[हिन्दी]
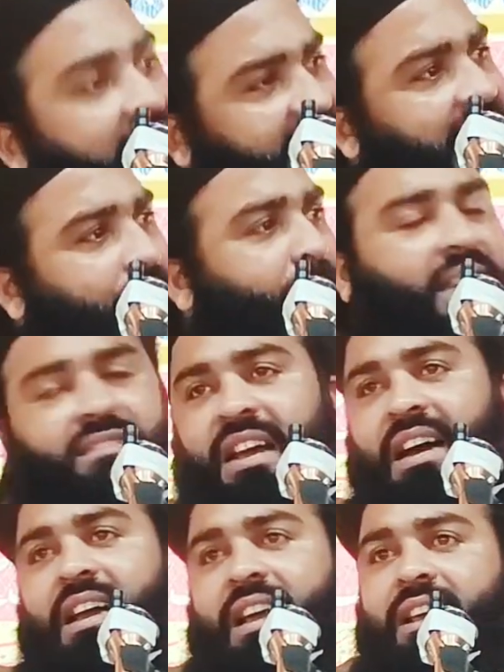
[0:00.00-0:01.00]
ज़्यादा
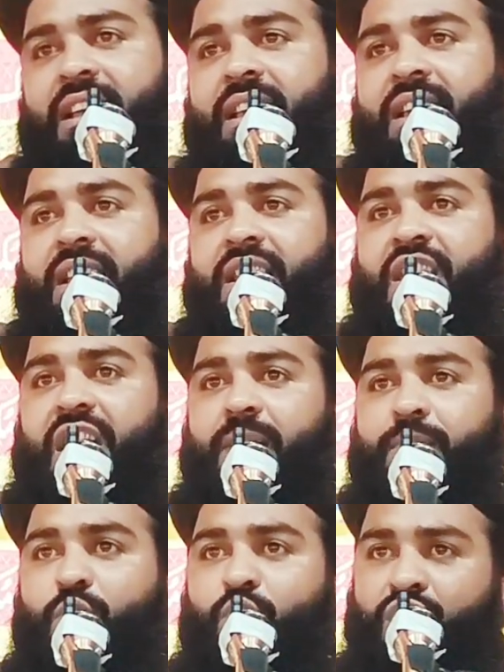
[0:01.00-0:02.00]
बनता है कि
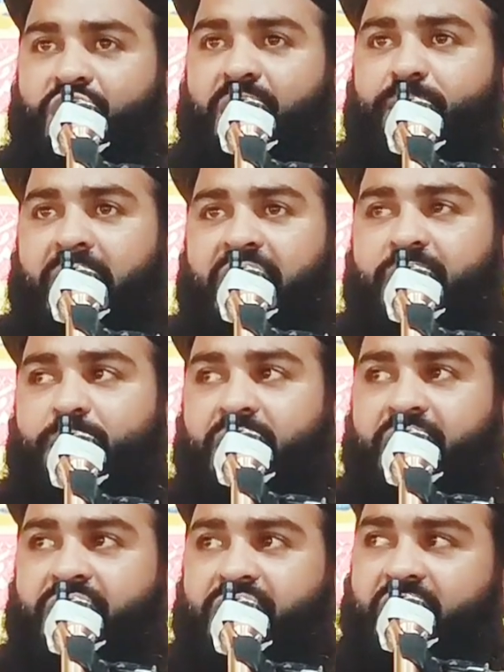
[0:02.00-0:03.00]
हम उनके बारे
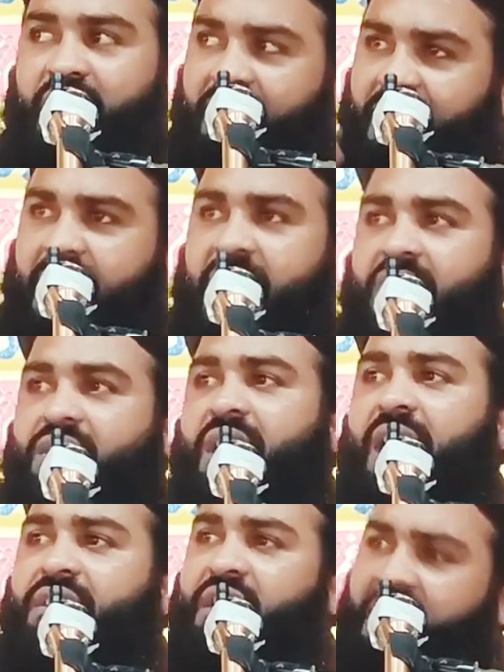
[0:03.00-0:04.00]
में यही
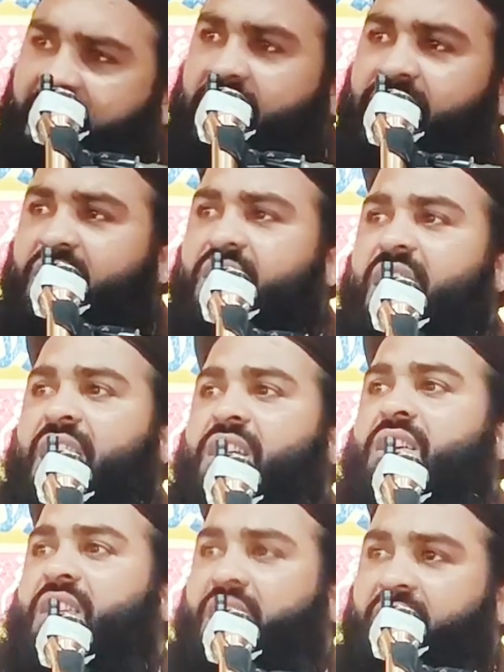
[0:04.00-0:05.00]
अकीदा यही नज़रिया
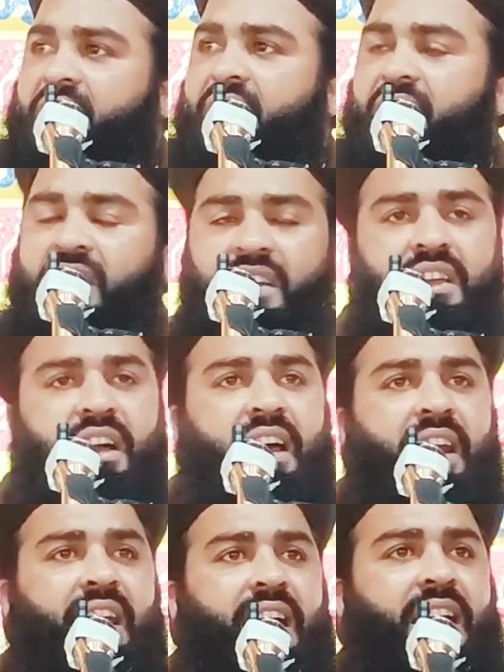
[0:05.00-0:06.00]
रखें कि
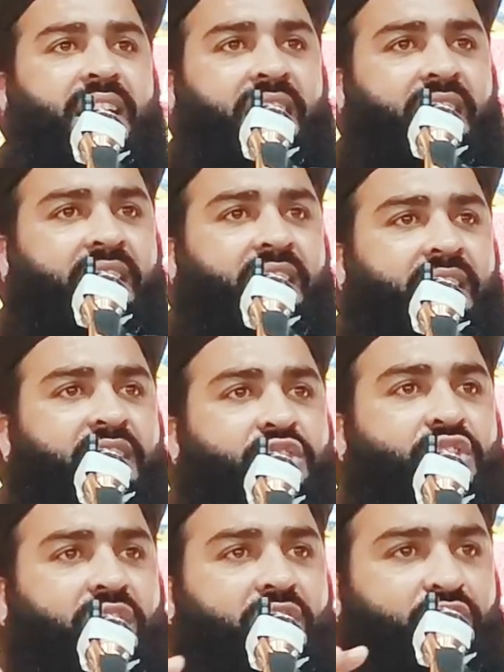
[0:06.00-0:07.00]
अल्लाह ने
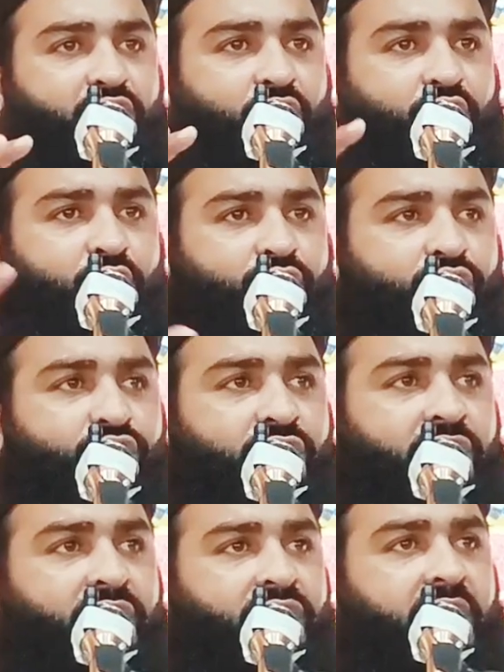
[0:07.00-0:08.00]
शहीदों को जो
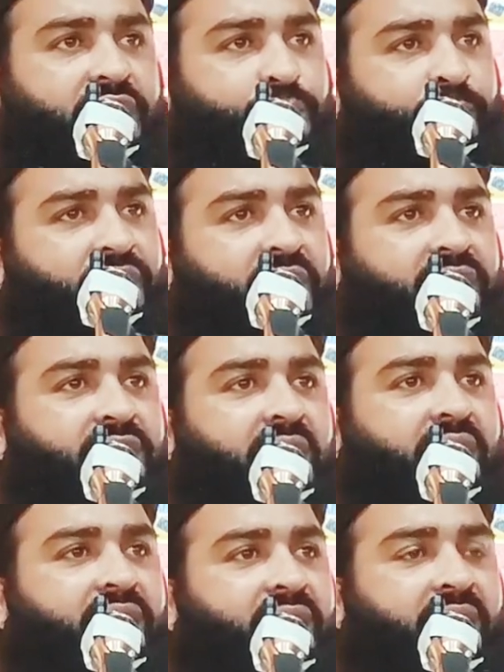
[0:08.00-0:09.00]
ये अजमत अता
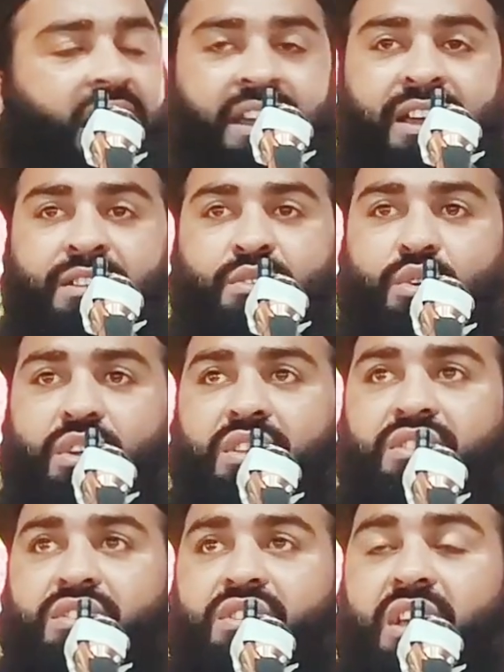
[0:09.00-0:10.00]
की है तो
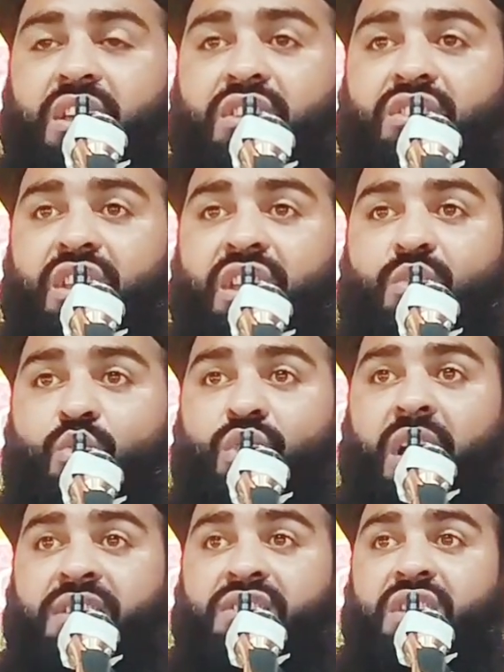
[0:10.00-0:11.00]
इससे कितने
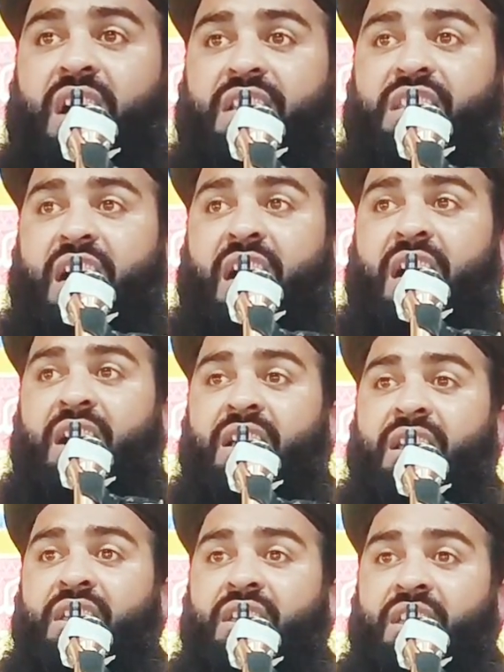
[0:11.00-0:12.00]
गुना ज़्यादा
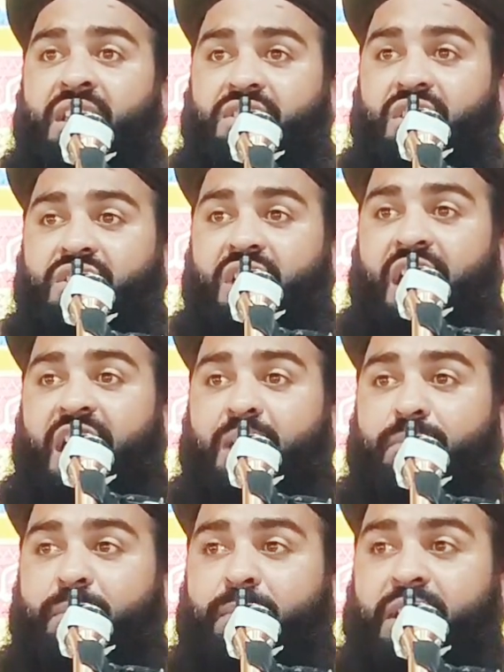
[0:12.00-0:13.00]
इस
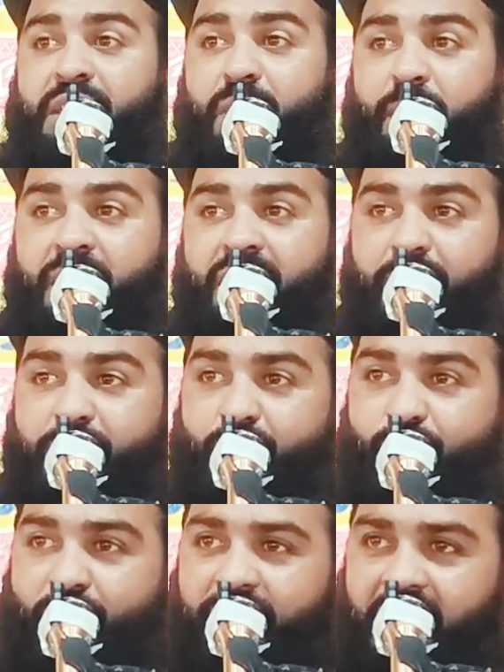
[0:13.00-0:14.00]
शान में मरतबा अपने
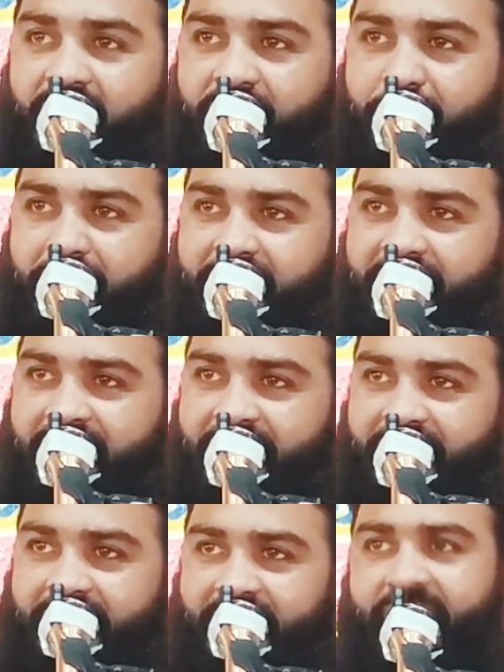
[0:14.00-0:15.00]
नबियों को अता फरमाया
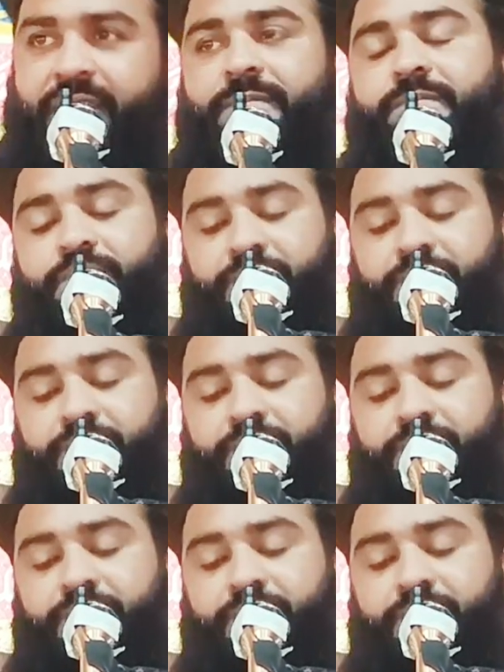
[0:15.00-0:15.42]
है